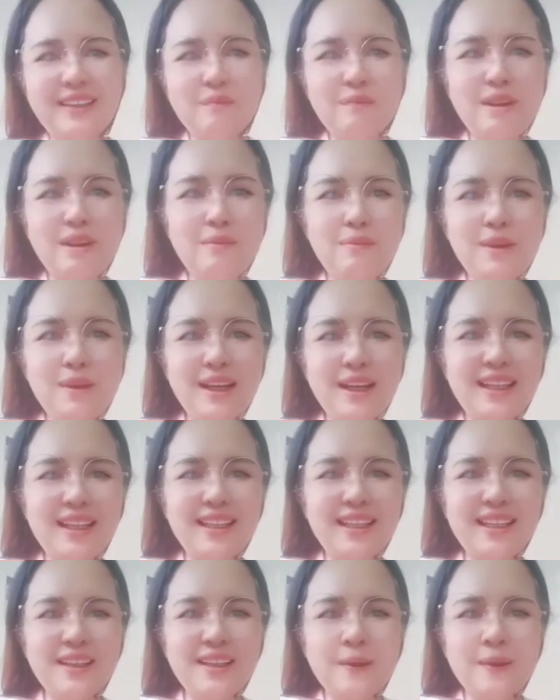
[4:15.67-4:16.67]
มีเพื่อน
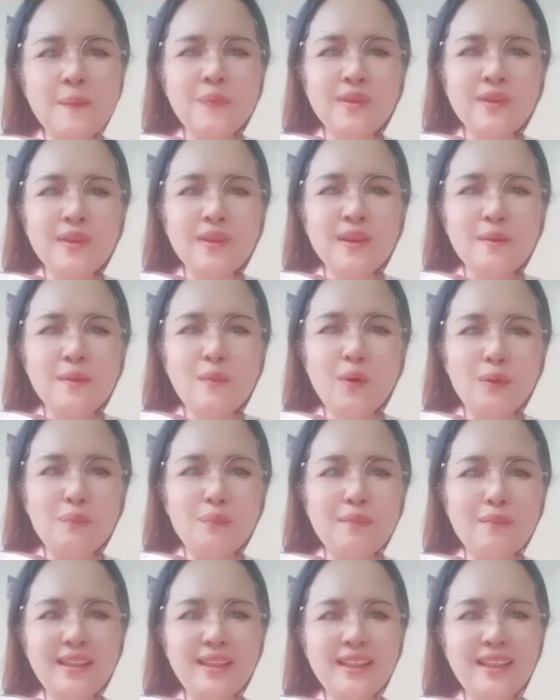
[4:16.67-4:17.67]
หมด
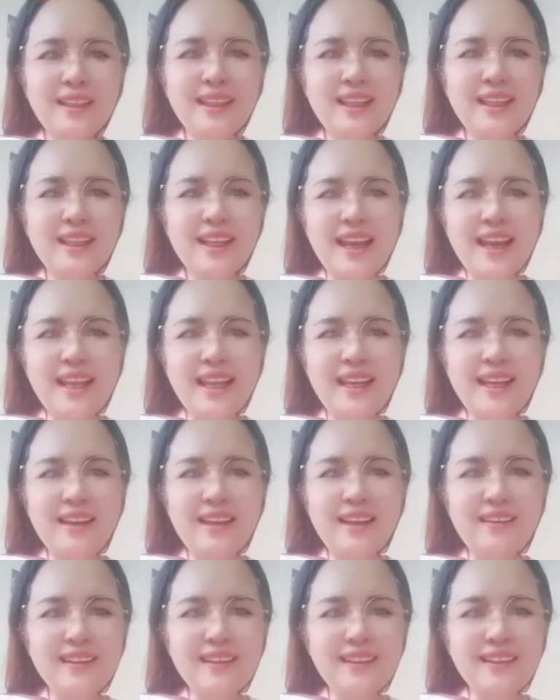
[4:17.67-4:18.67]
มาทีละล้าน
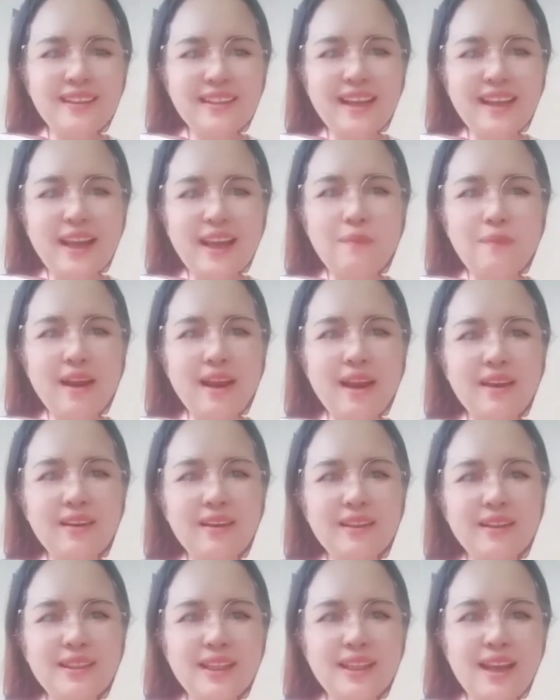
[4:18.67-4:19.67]
แล้วกลับมา
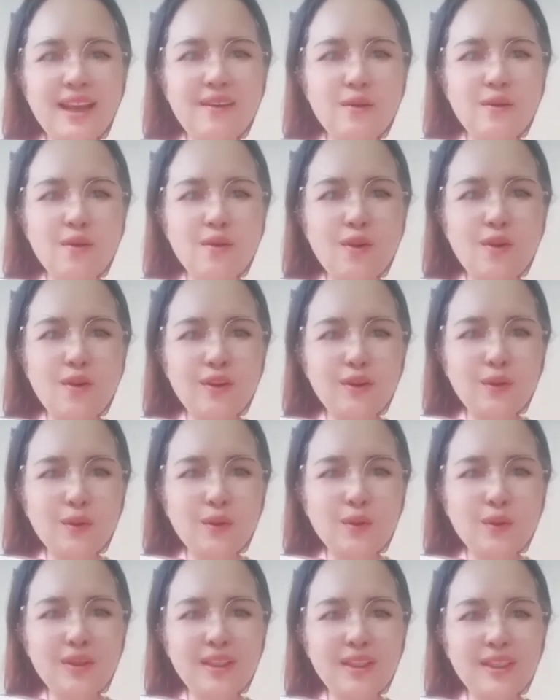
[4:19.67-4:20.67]
ก็เศร้าคอต
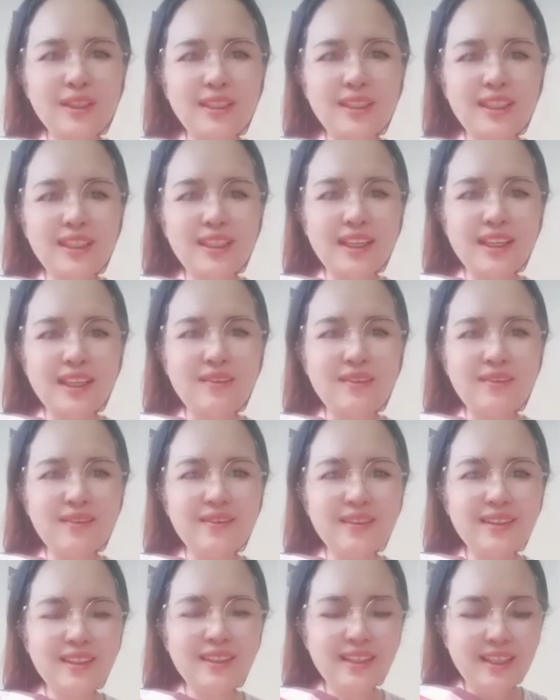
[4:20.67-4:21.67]
กเลยทีเดียว
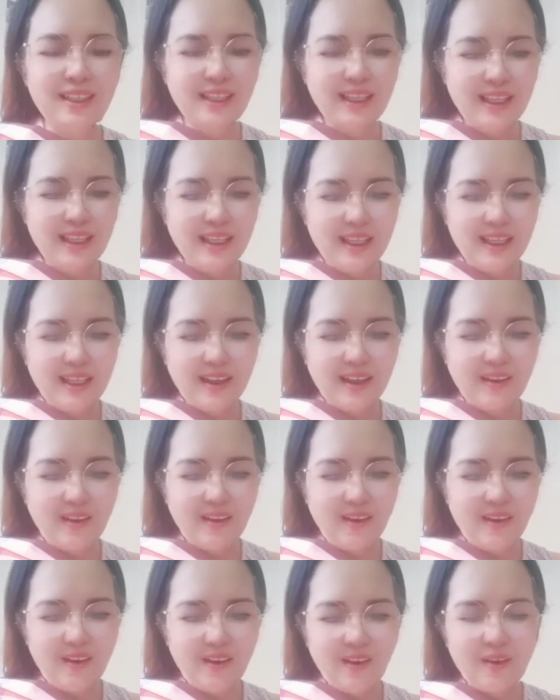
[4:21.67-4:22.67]
แล้ว
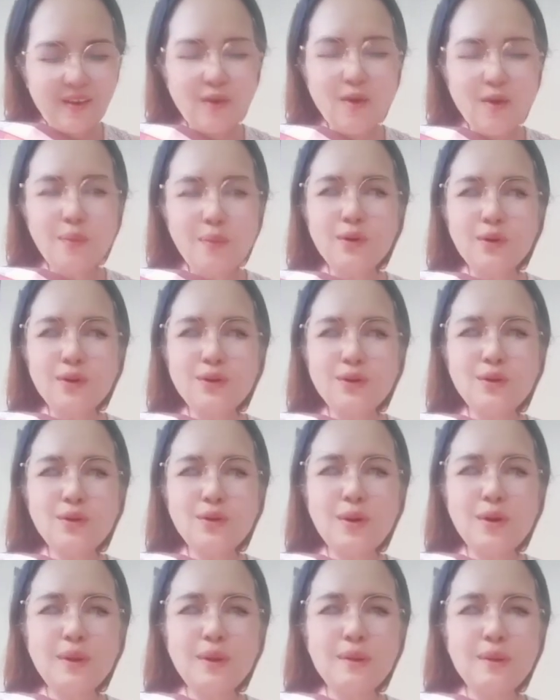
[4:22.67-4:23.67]
ก็คบคนชั่
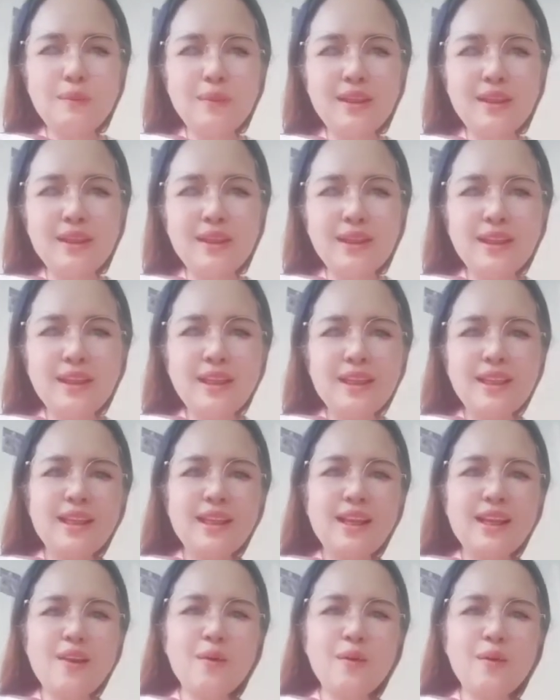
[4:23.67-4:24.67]
วเป็นมิตร
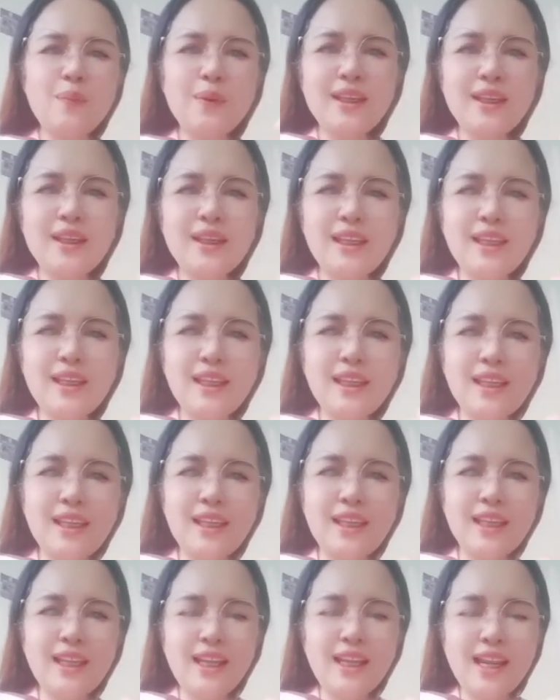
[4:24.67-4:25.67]
เราไป
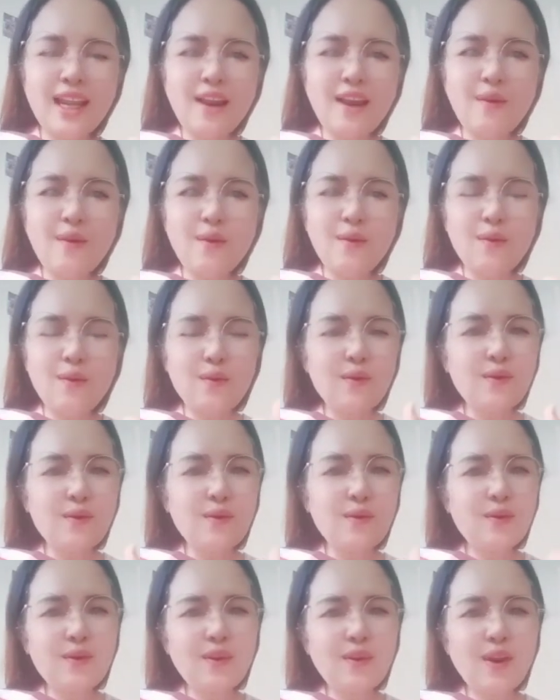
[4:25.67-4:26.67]
กินเหล้า
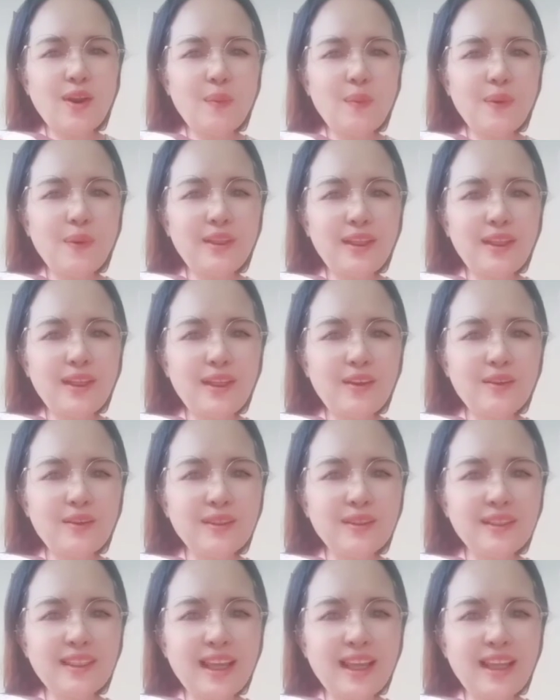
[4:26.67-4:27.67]
เราไปเที่ยว
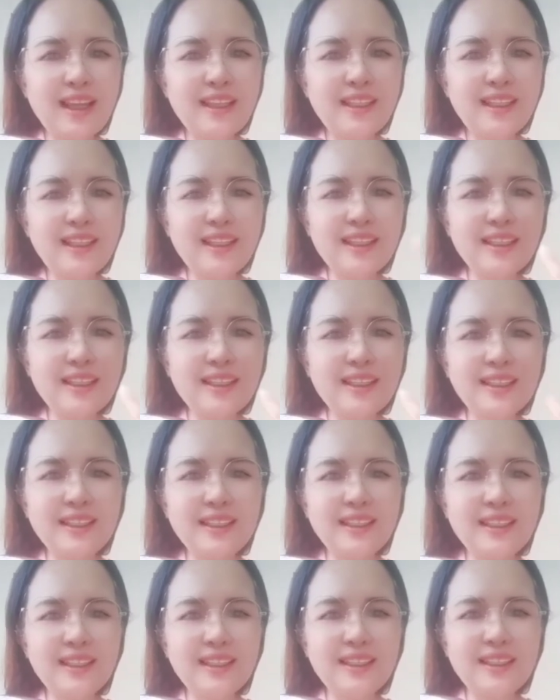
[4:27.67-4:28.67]
สถานที่กลาง
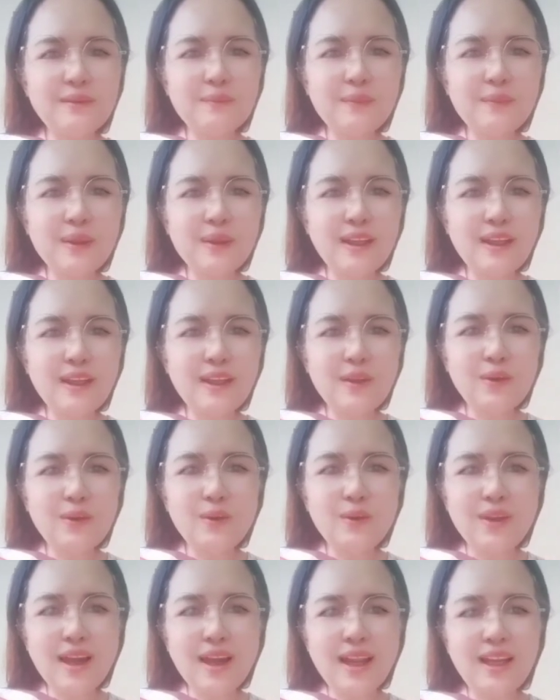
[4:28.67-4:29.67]
คืนไปดู
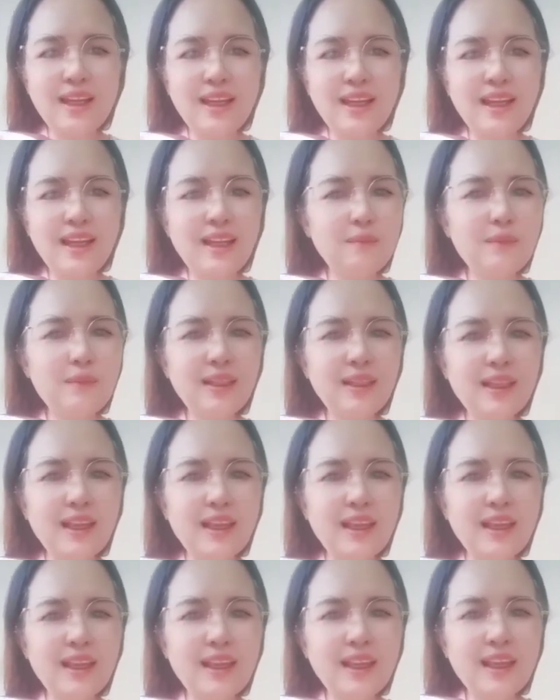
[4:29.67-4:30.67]
การละเล่นมีแต่
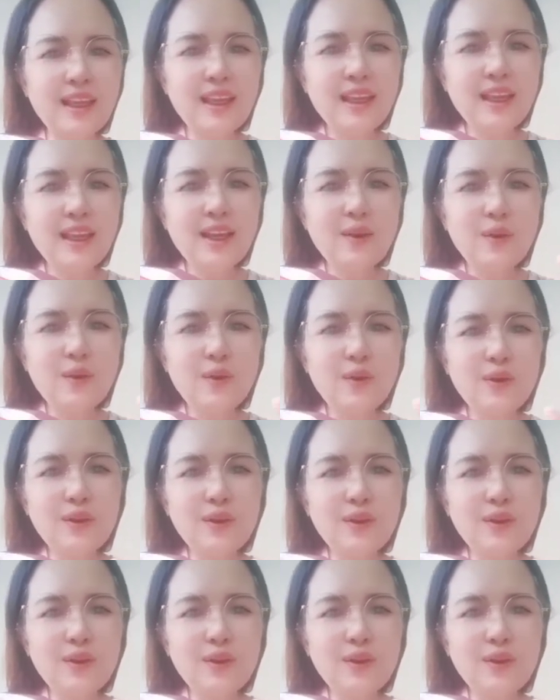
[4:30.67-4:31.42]
คน